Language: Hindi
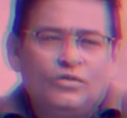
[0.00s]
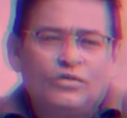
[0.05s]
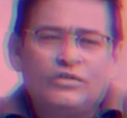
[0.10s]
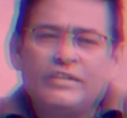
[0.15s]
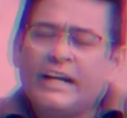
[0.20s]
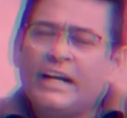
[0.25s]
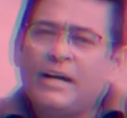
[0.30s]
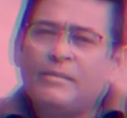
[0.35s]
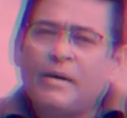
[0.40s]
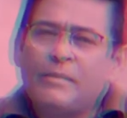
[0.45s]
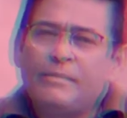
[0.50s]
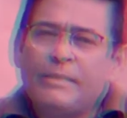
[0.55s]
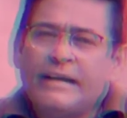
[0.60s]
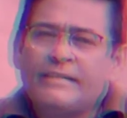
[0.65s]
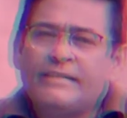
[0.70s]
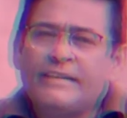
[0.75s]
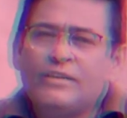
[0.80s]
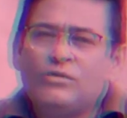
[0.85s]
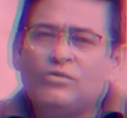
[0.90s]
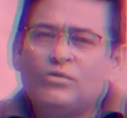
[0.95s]
उसने कहा मैं
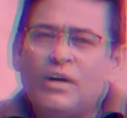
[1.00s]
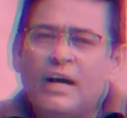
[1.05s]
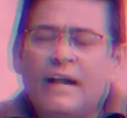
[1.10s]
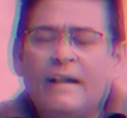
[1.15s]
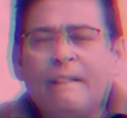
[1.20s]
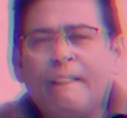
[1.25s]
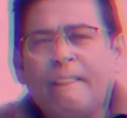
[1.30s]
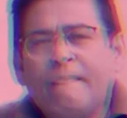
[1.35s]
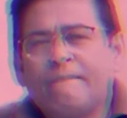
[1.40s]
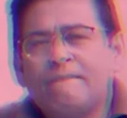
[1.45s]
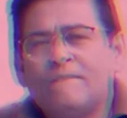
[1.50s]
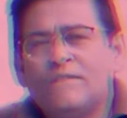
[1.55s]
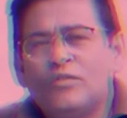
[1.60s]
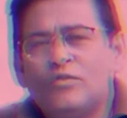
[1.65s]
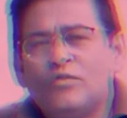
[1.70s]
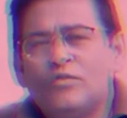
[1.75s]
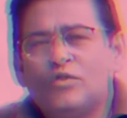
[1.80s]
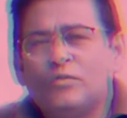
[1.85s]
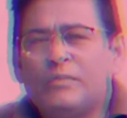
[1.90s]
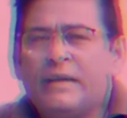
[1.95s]
पैसे दूंगा
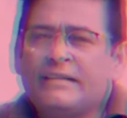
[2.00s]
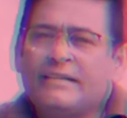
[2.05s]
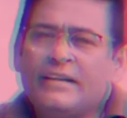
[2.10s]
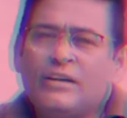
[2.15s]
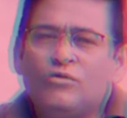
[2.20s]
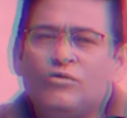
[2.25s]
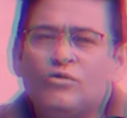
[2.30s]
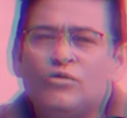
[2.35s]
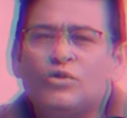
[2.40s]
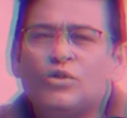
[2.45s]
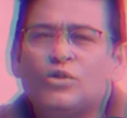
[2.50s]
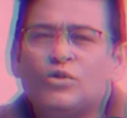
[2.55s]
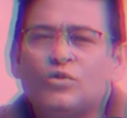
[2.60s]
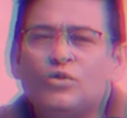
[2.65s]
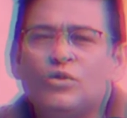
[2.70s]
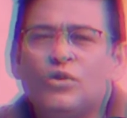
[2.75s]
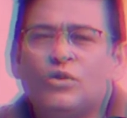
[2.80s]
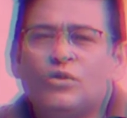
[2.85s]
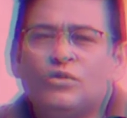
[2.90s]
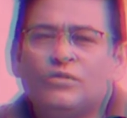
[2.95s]
तुम ऐसे लोगों को
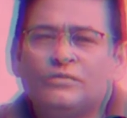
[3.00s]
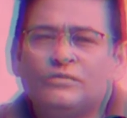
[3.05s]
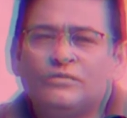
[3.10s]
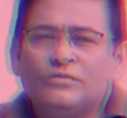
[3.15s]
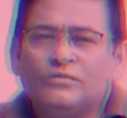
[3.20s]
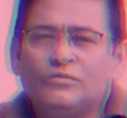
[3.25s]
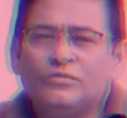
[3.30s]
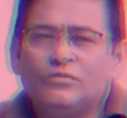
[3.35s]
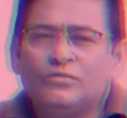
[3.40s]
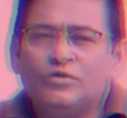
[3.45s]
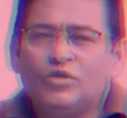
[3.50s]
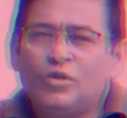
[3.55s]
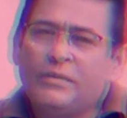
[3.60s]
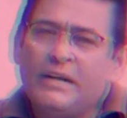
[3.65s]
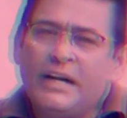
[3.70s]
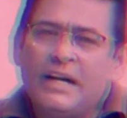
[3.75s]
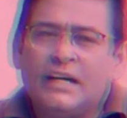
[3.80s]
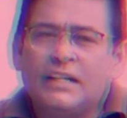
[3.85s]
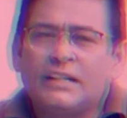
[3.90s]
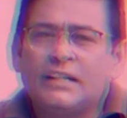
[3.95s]
ढूंढो जो
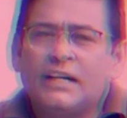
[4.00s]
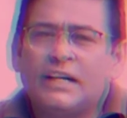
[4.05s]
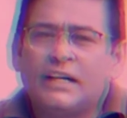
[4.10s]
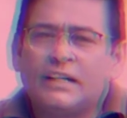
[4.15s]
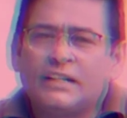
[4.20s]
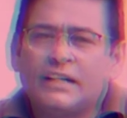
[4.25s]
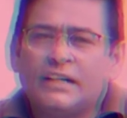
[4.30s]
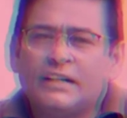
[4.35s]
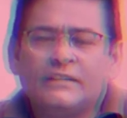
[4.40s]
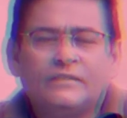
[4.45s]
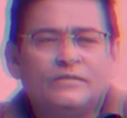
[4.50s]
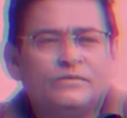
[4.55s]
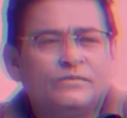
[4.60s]
मेरा कत्ल कर दे